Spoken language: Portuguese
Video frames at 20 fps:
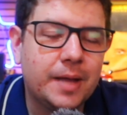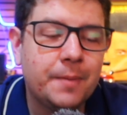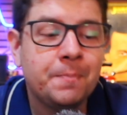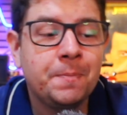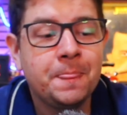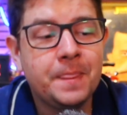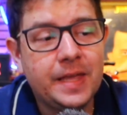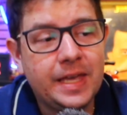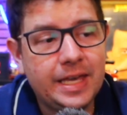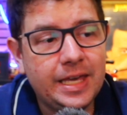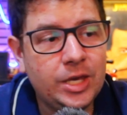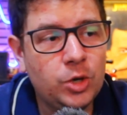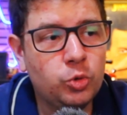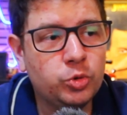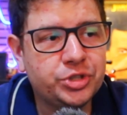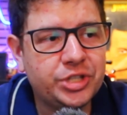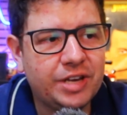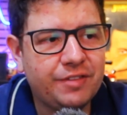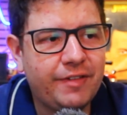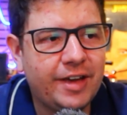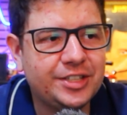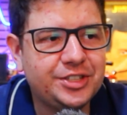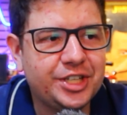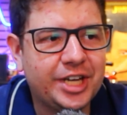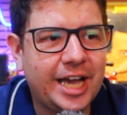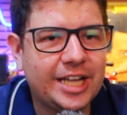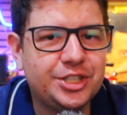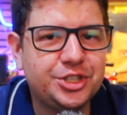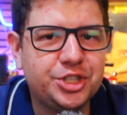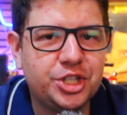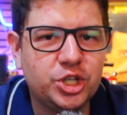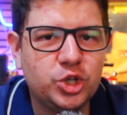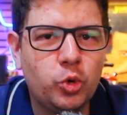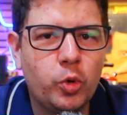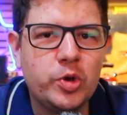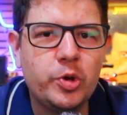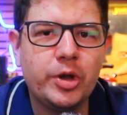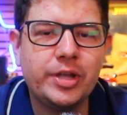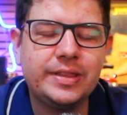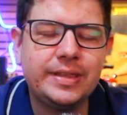né? E o Chevette hatch
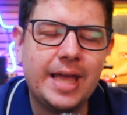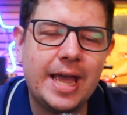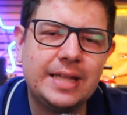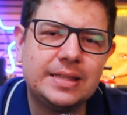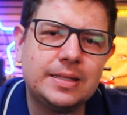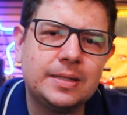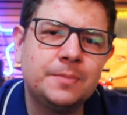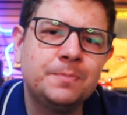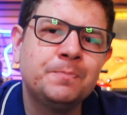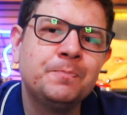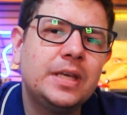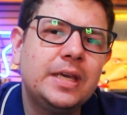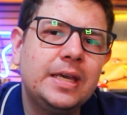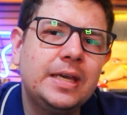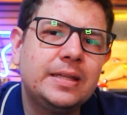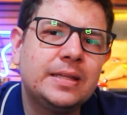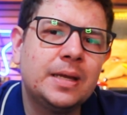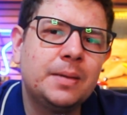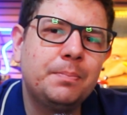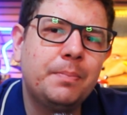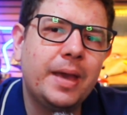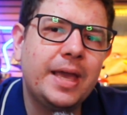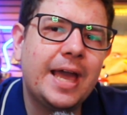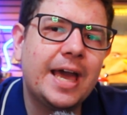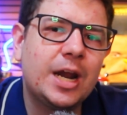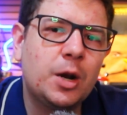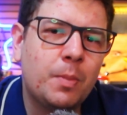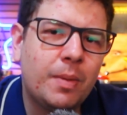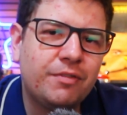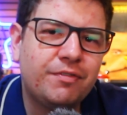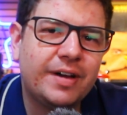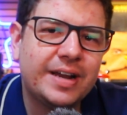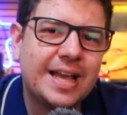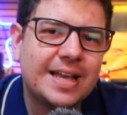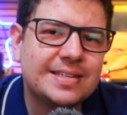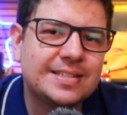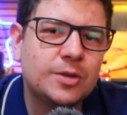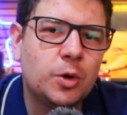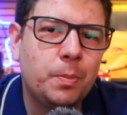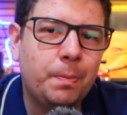chegou em 80 e também era uma
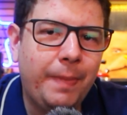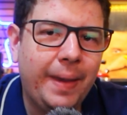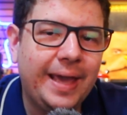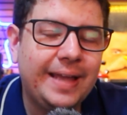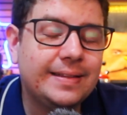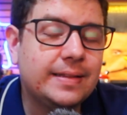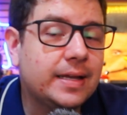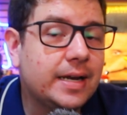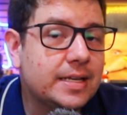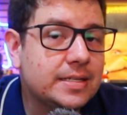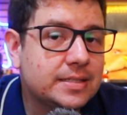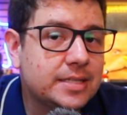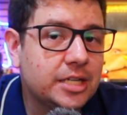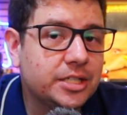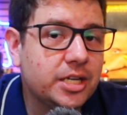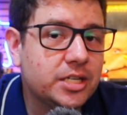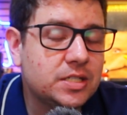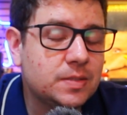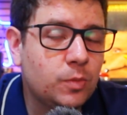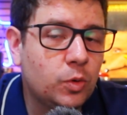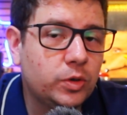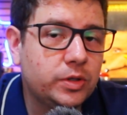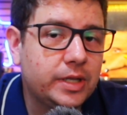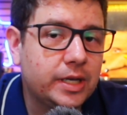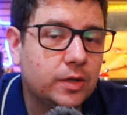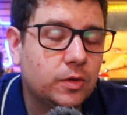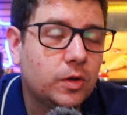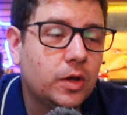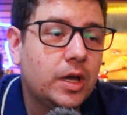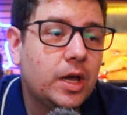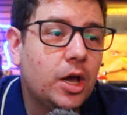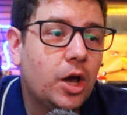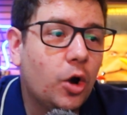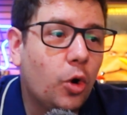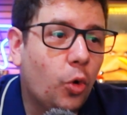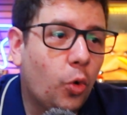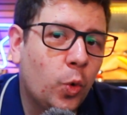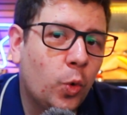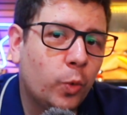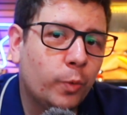variação bem interessante desse modelo.
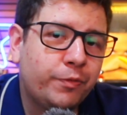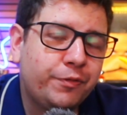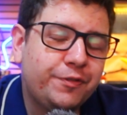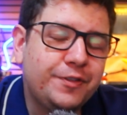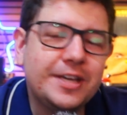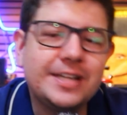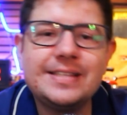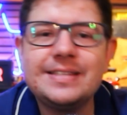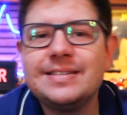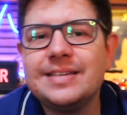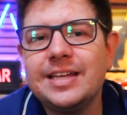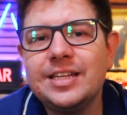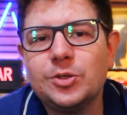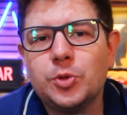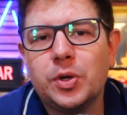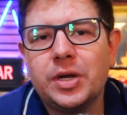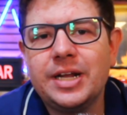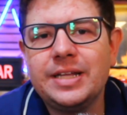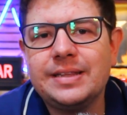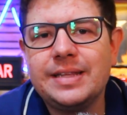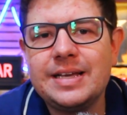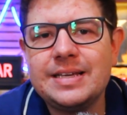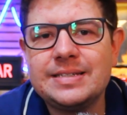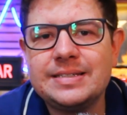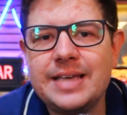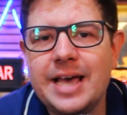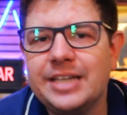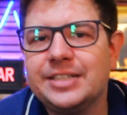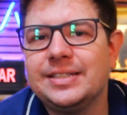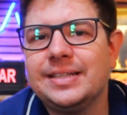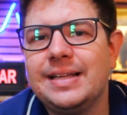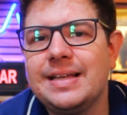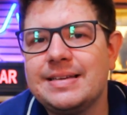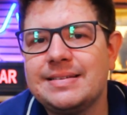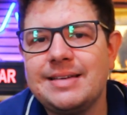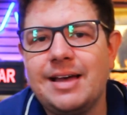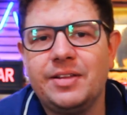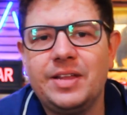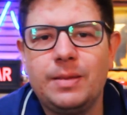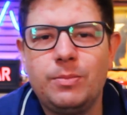O Fiat 147,
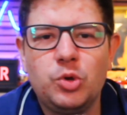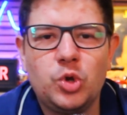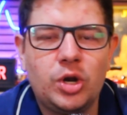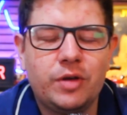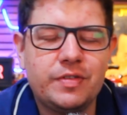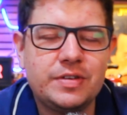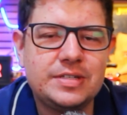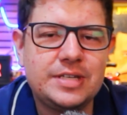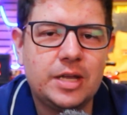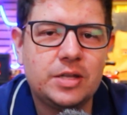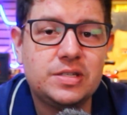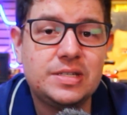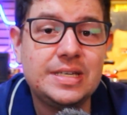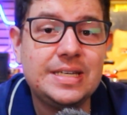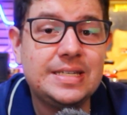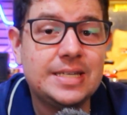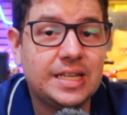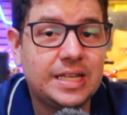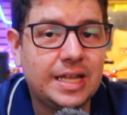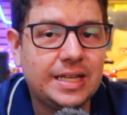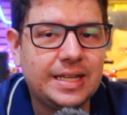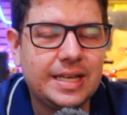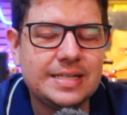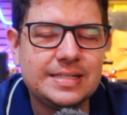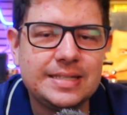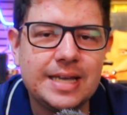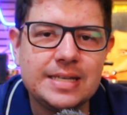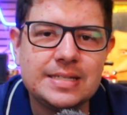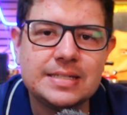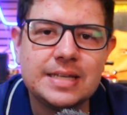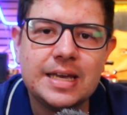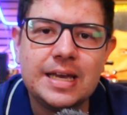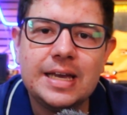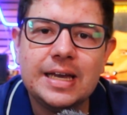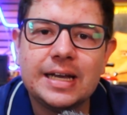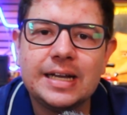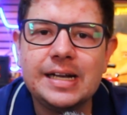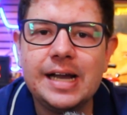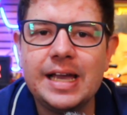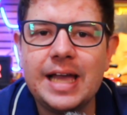lançado em 1976,
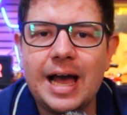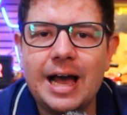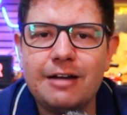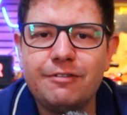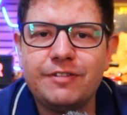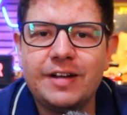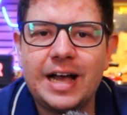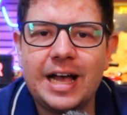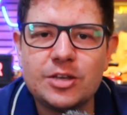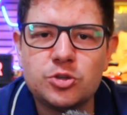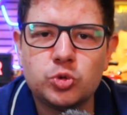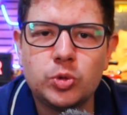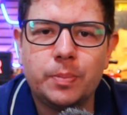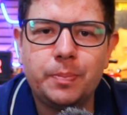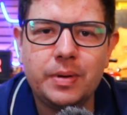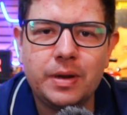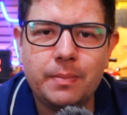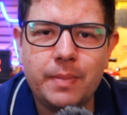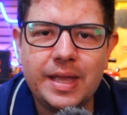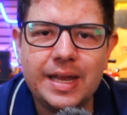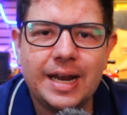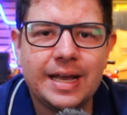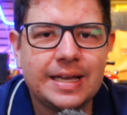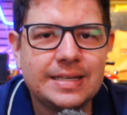ganhava a sua primeira